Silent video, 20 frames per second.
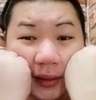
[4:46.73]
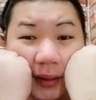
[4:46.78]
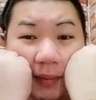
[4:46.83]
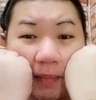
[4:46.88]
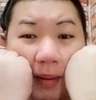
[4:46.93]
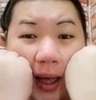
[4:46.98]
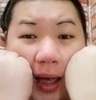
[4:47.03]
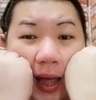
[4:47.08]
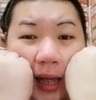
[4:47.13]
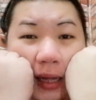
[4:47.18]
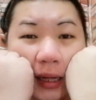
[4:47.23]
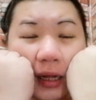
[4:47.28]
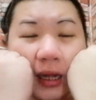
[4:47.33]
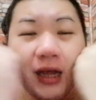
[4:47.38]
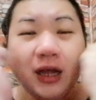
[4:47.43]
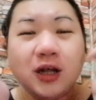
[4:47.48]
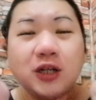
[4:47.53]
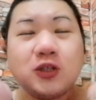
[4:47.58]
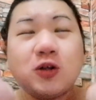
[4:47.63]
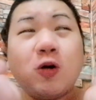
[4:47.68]
di ba?
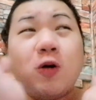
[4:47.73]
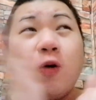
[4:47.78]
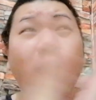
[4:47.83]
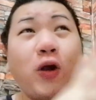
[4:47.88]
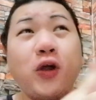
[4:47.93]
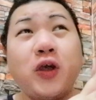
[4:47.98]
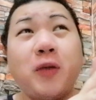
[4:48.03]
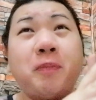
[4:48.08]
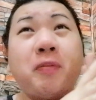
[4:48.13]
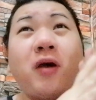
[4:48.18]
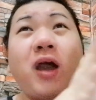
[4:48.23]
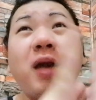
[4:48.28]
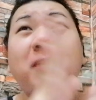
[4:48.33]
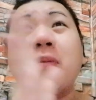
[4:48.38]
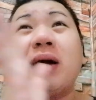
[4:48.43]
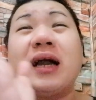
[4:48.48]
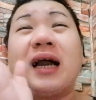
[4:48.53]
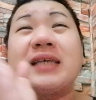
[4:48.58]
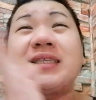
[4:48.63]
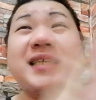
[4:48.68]
So, kung kayo po ay
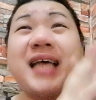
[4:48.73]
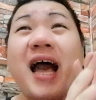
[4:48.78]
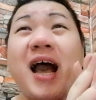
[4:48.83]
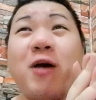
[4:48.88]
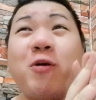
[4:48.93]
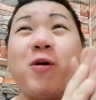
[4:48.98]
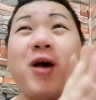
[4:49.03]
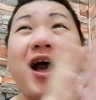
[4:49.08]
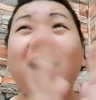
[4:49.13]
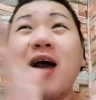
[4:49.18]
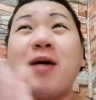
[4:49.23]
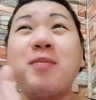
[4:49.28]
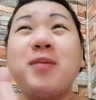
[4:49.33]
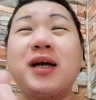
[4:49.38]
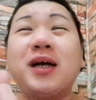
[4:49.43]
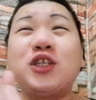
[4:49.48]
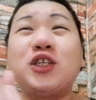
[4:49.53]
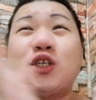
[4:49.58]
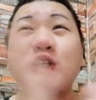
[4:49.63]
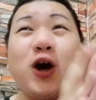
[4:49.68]
mag-asawa,
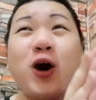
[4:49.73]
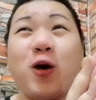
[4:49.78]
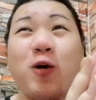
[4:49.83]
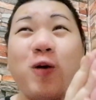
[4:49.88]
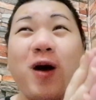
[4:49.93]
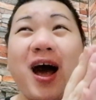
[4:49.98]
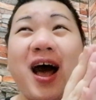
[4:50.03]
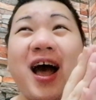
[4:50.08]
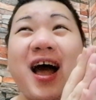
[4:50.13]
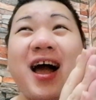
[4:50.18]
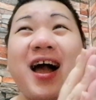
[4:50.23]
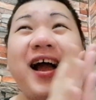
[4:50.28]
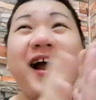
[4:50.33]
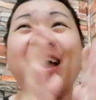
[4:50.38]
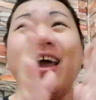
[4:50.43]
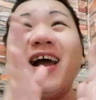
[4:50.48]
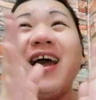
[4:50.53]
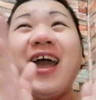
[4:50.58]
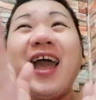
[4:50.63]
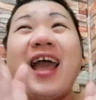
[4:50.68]
mag-jowa,
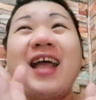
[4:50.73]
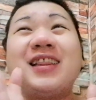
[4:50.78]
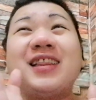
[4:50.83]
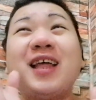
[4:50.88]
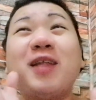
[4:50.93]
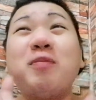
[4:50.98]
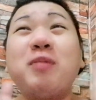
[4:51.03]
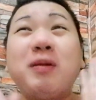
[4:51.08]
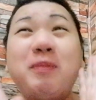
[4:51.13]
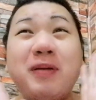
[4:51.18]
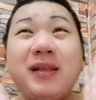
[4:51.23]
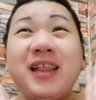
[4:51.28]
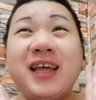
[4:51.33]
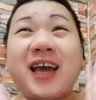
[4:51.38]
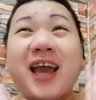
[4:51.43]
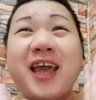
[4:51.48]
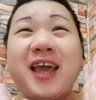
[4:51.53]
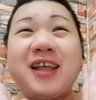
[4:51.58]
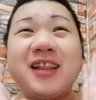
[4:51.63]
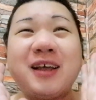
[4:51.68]
and then bibili
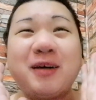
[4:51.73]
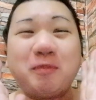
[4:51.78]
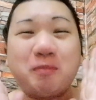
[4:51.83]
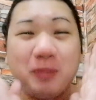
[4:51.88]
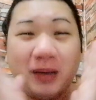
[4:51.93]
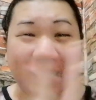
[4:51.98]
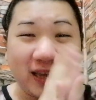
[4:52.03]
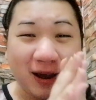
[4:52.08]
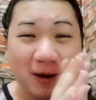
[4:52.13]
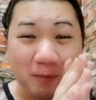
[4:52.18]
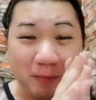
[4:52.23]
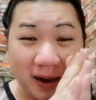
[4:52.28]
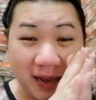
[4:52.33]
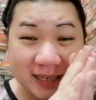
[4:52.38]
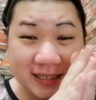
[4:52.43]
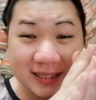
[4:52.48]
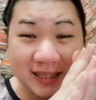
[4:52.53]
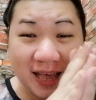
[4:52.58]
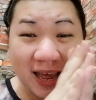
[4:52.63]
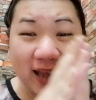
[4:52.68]
kayo ng PL
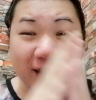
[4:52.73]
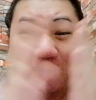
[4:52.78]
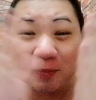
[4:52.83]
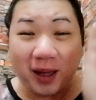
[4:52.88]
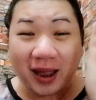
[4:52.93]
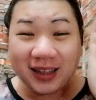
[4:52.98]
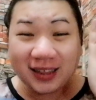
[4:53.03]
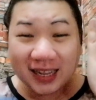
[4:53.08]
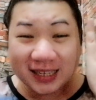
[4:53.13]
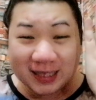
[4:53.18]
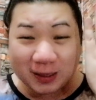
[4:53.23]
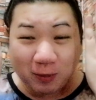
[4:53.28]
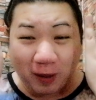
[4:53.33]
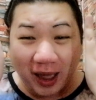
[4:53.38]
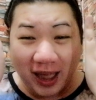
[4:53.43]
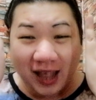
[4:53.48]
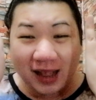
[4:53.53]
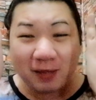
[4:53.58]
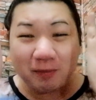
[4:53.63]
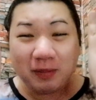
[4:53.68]
bracelet, might as
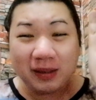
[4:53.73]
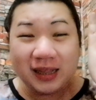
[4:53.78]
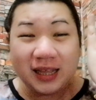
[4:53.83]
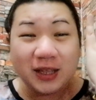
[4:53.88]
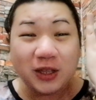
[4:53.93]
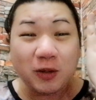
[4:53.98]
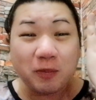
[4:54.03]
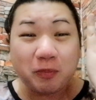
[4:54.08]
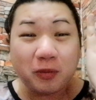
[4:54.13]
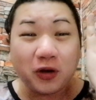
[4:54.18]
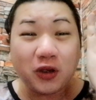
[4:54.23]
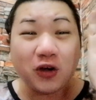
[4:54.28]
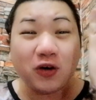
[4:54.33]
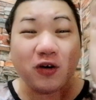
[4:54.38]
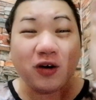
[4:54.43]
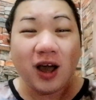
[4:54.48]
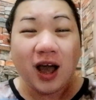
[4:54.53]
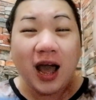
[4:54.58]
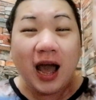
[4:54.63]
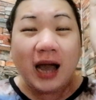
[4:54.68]
well, bilhin niyo po
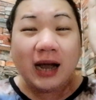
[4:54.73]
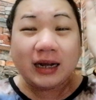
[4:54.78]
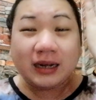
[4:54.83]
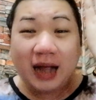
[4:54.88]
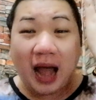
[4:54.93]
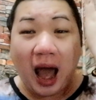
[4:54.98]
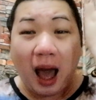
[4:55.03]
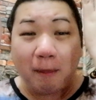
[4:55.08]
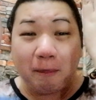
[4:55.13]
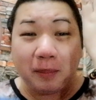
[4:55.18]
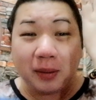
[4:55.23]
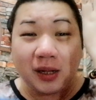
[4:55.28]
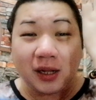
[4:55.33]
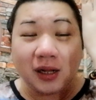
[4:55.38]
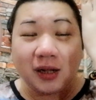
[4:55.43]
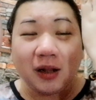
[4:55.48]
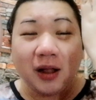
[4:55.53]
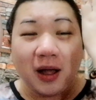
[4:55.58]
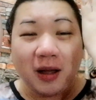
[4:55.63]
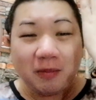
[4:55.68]
yung
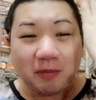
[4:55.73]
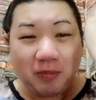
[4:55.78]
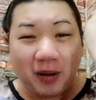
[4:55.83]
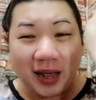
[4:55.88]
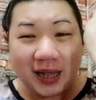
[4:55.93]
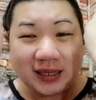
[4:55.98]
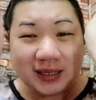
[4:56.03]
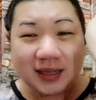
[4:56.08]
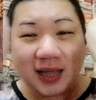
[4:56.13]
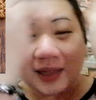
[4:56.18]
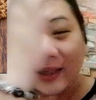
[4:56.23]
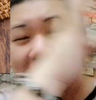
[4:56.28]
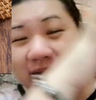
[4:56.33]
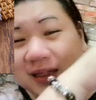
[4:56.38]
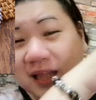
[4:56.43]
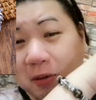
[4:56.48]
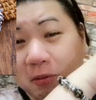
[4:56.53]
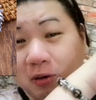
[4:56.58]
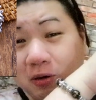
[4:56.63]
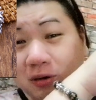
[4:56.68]
couple bracelet. Ang
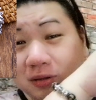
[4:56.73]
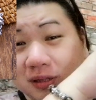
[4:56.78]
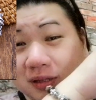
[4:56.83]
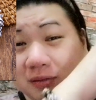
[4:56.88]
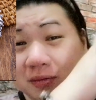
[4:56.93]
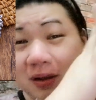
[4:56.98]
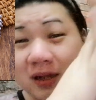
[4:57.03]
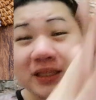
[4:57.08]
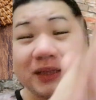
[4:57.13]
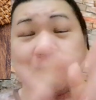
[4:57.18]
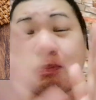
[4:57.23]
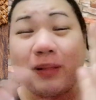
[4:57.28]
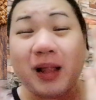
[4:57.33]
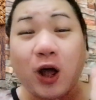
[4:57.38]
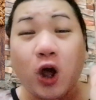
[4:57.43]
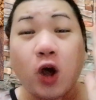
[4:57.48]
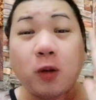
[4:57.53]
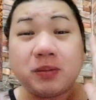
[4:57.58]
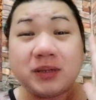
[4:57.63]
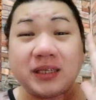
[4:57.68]
tawag ko dito is
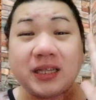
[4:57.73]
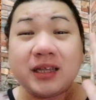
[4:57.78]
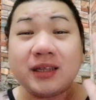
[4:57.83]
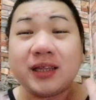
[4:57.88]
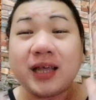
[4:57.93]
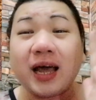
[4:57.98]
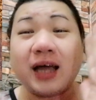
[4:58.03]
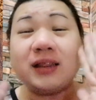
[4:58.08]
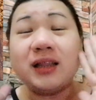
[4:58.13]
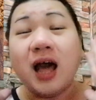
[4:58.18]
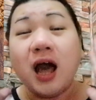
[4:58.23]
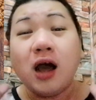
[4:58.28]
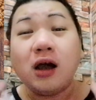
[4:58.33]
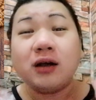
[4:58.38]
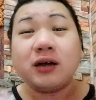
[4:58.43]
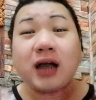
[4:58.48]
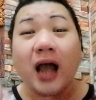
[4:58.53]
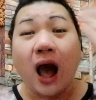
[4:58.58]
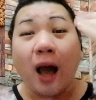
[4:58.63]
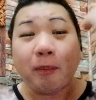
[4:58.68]
Black Obsidian
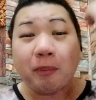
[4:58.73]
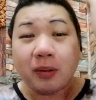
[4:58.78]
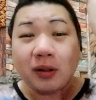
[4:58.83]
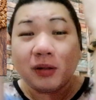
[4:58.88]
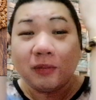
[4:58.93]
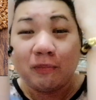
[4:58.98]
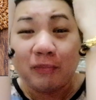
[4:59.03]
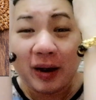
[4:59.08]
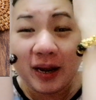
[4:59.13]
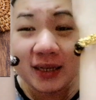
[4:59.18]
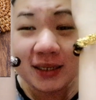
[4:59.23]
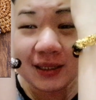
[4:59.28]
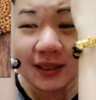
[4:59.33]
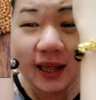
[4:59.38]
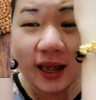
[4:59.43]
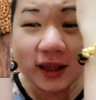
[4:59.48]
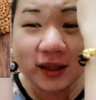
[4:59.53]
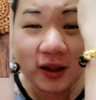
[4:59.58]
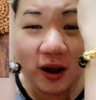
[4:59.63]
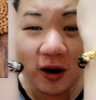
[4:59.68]
couple
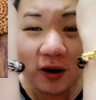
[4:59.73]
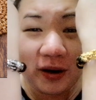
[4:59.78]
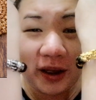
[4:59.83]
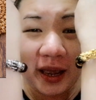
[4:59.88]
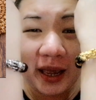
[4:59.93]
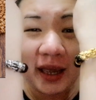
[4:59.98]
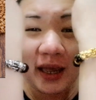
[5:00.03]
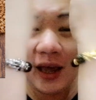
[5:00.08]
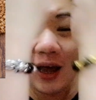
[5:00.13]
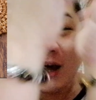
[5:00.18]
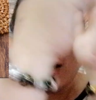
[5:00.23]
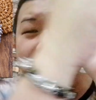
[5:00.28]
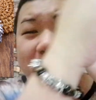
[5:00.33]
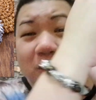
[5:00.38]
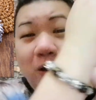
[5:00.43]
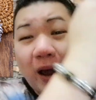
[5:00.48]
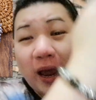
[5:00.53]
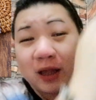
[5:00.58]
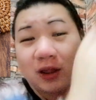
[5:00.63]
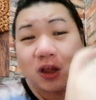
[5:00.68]
bracelet, okay?
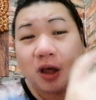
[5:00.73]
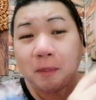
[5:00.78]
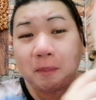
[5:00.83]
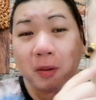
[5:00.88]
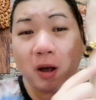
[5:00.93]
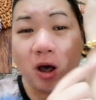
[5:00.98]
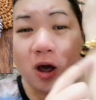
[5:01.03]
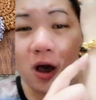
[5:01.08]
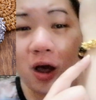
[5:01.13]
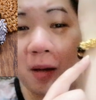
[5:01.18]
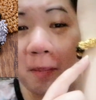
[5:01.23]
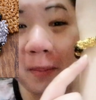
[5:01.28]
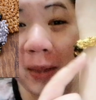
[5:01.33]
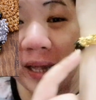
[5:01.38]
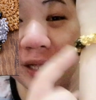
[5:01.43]
So, ito po,